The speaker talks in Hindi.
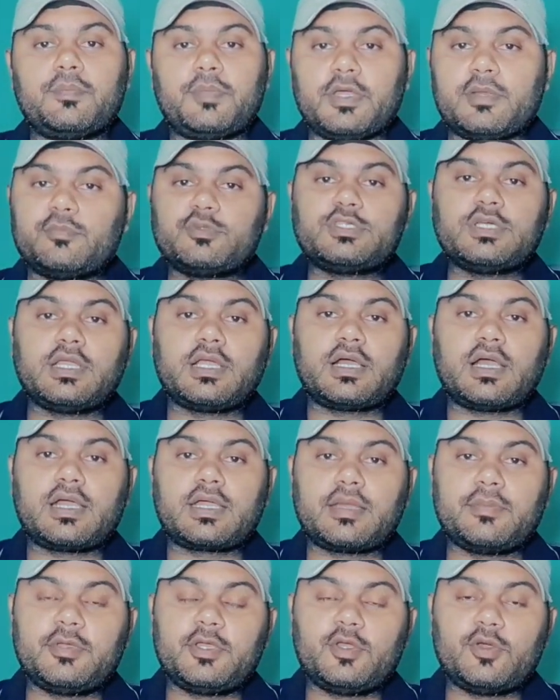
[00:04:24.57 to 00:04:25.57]
फिर मुझे लगा
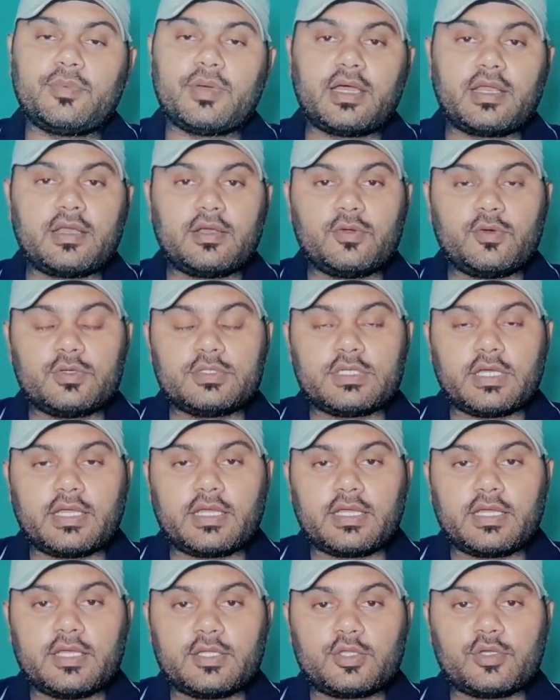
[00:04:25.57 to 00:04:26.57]
कि वीडियो वायरल हो
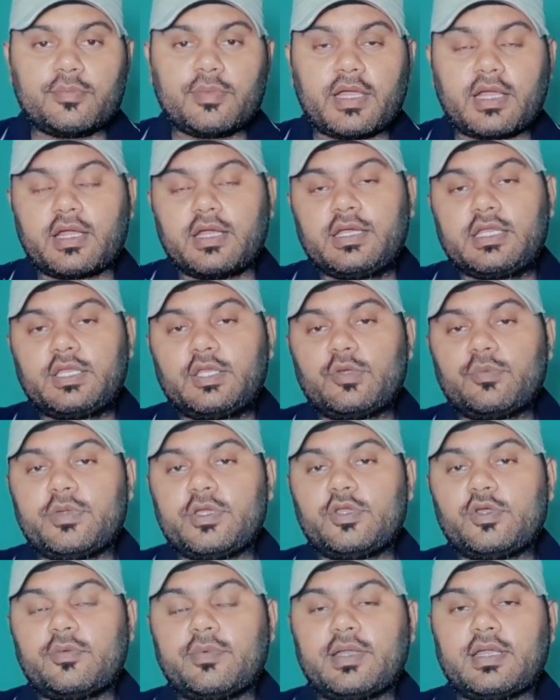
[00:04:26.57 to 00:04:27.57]
जाएगी तो मैं कंटिन्यू
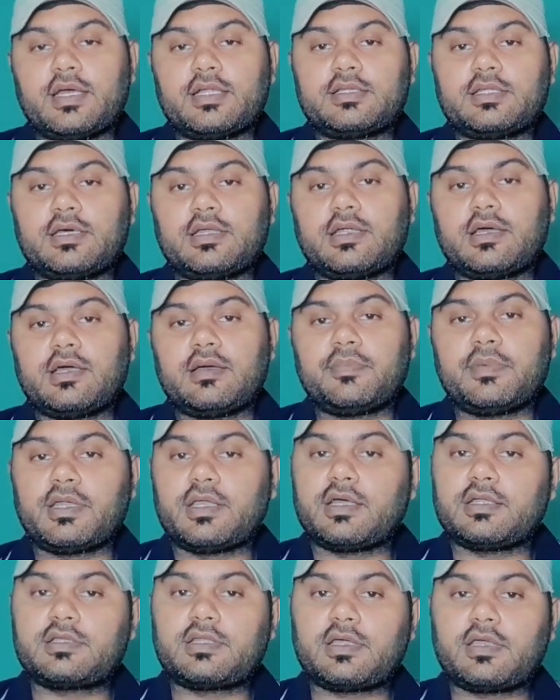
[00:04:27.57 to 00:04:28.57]
वीडियो बनाता रहा
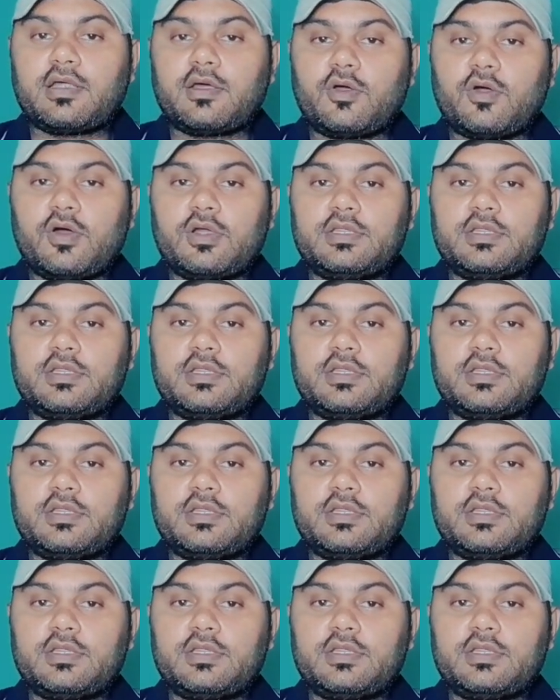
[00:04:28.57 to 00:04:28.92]
बनाता रहा